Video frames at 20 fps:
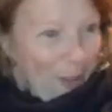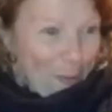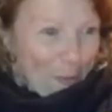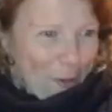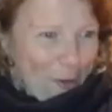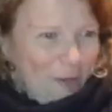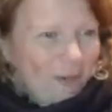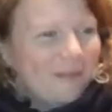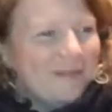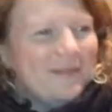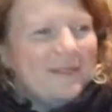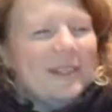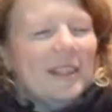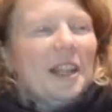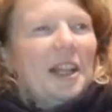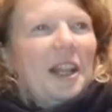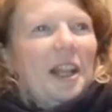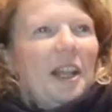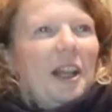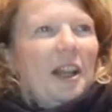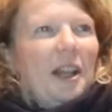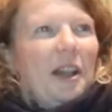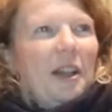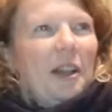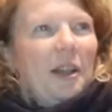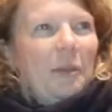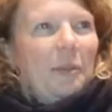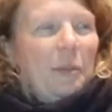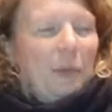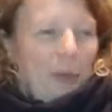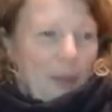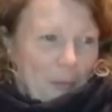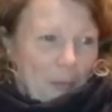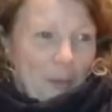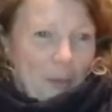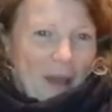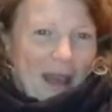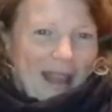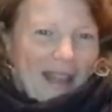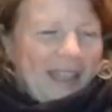amant, puis
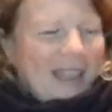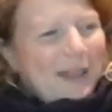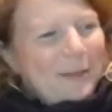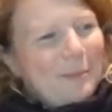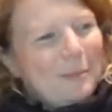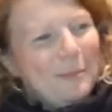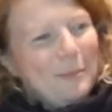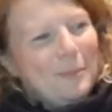mon mari,